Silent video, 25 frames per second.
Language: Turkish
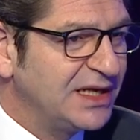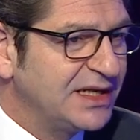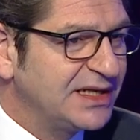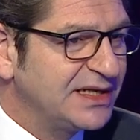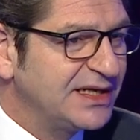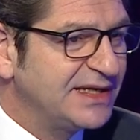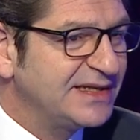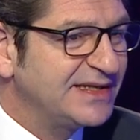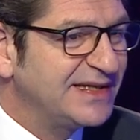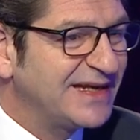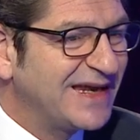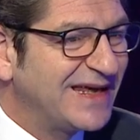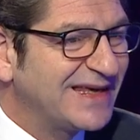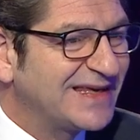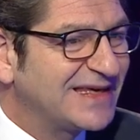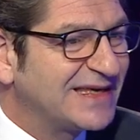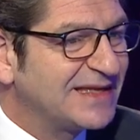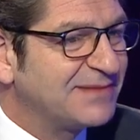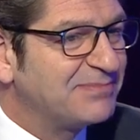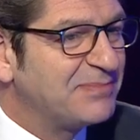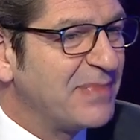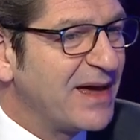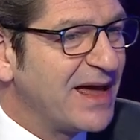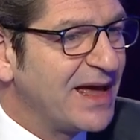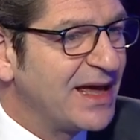Ligi'ne direkt
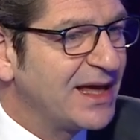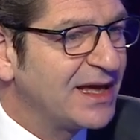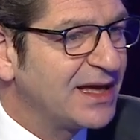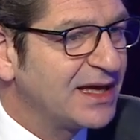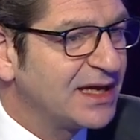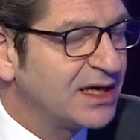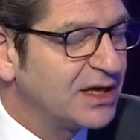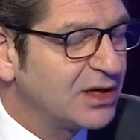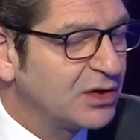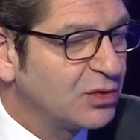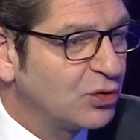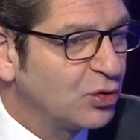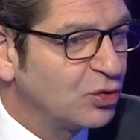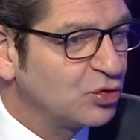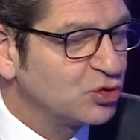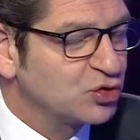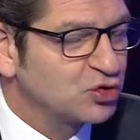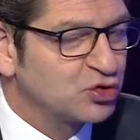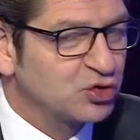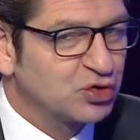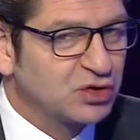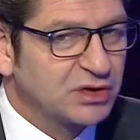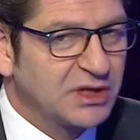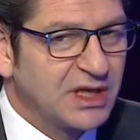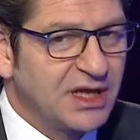gitme
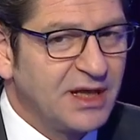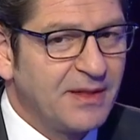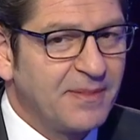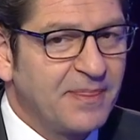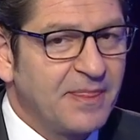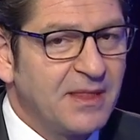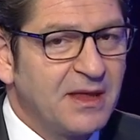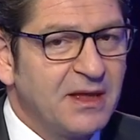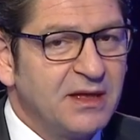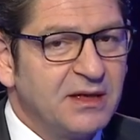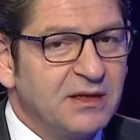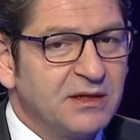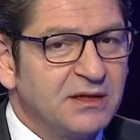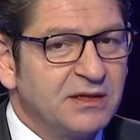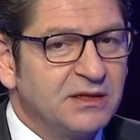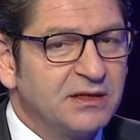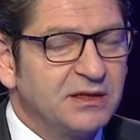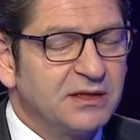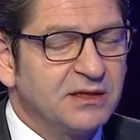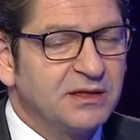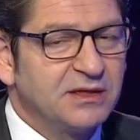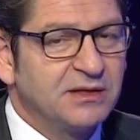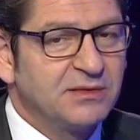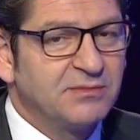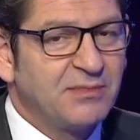konusunda
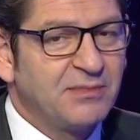e,